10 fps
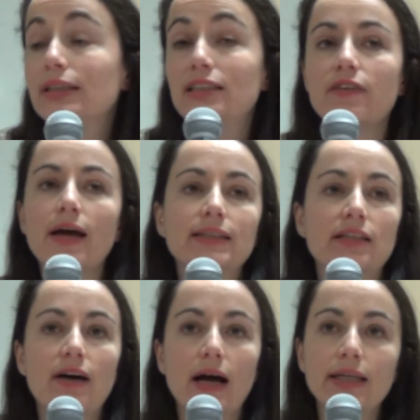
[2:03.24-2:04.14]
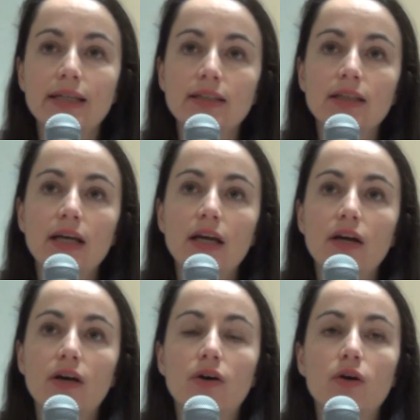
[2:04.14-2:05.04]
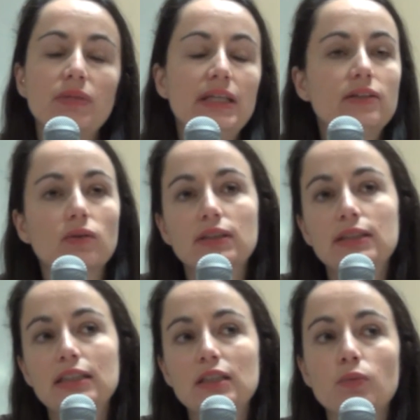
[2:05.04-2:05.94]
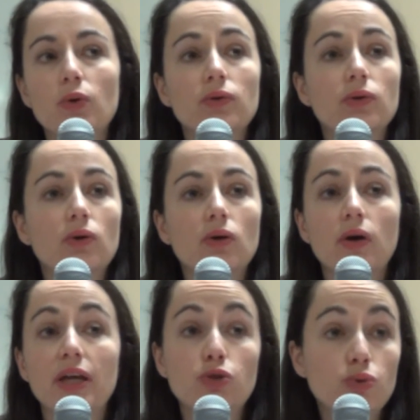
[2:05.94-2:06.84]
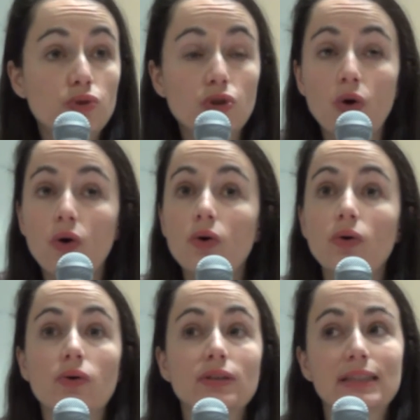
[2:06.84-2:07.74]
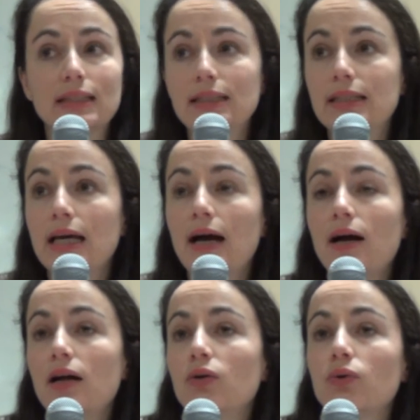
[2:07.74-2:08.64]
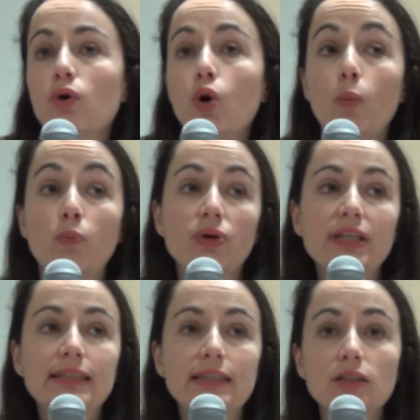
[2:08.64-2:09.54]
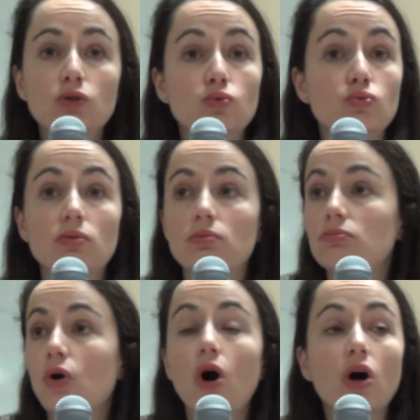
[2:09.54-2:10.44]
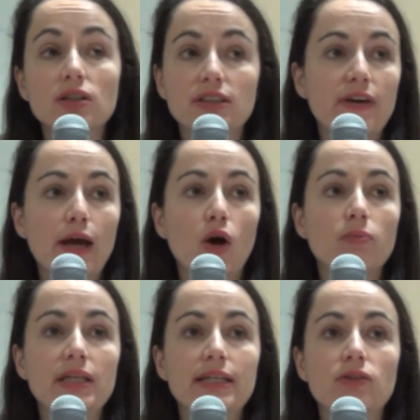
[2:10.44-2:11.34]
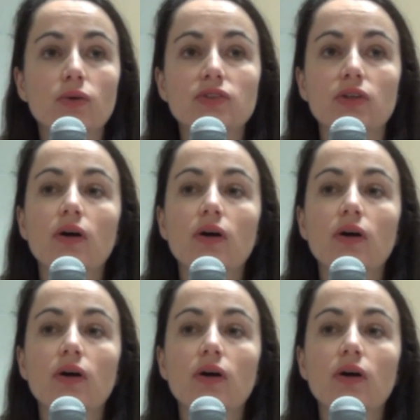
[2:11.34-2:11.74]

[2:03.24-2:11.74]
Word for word: divers et variés, militantisme étudiant, syndical, politique ou hors sphère militante